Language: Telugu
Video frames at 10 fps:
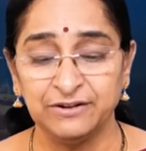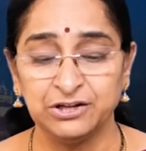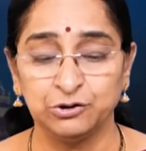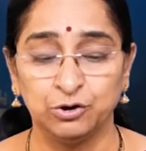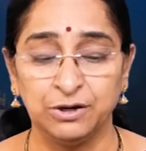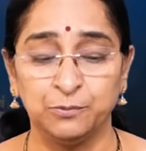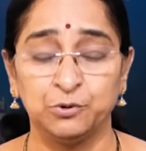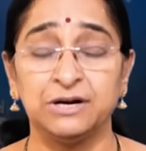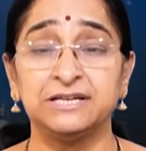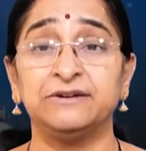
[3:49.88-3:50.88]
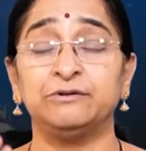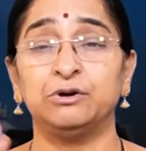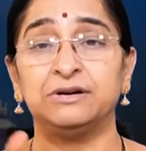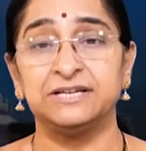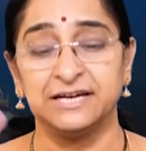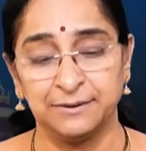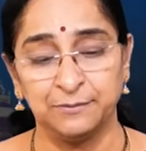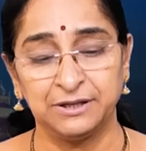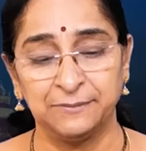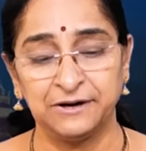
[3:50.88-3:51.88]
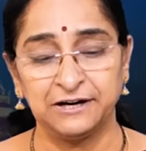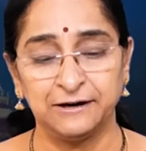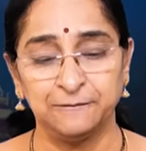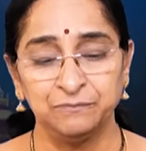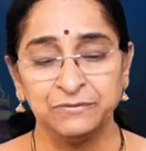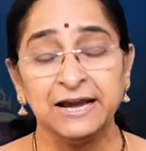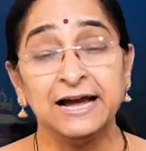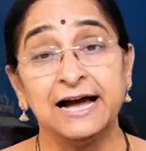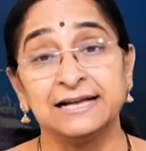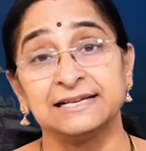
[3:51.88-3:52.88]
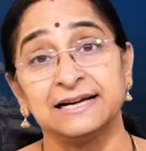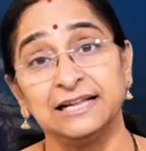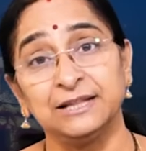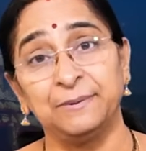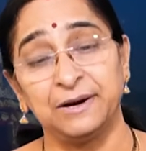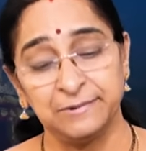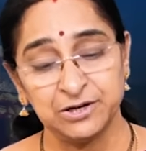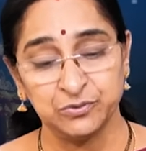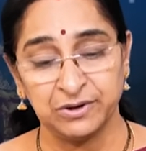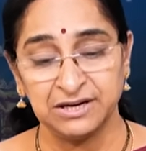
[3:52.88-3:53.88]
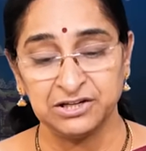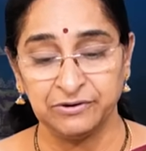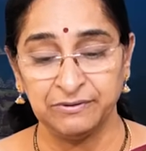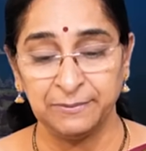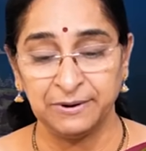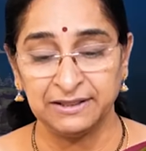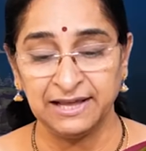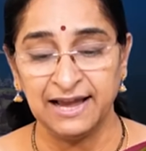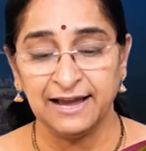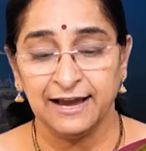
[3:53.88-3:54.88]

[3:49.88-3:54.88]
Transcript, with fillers: విద్యతోటి పునర్జీవితుల్ని చేయటం మొదలుపెట్టాడు ఆ సంగతి పరమేశ్వరుని చెవినబడితే